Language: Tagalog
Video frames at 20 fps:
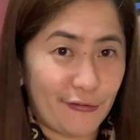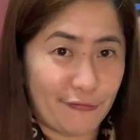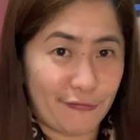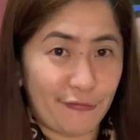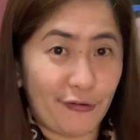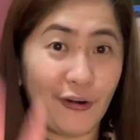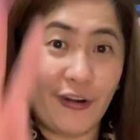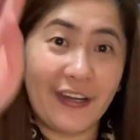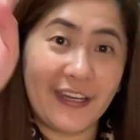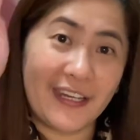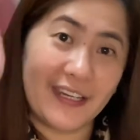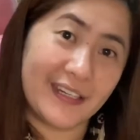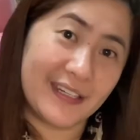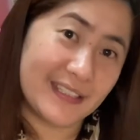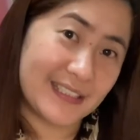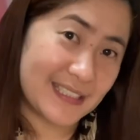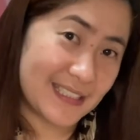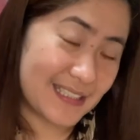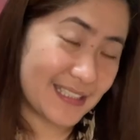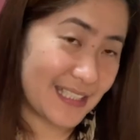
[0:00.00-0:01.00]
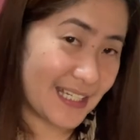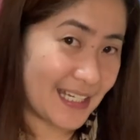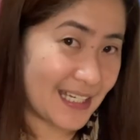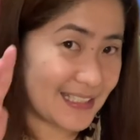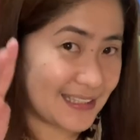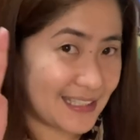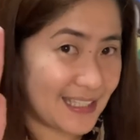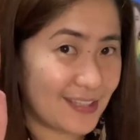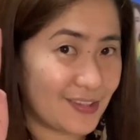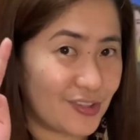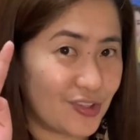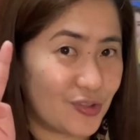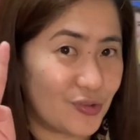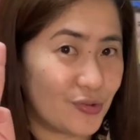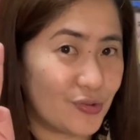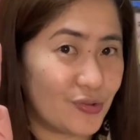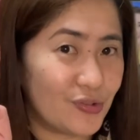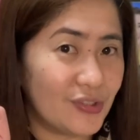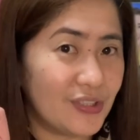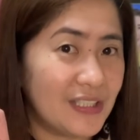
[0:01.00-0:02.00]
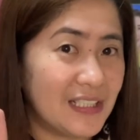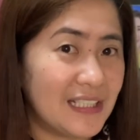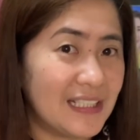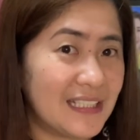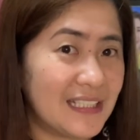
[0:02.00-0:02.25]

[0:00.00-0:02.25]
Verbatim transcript: 4 years nag-attend tong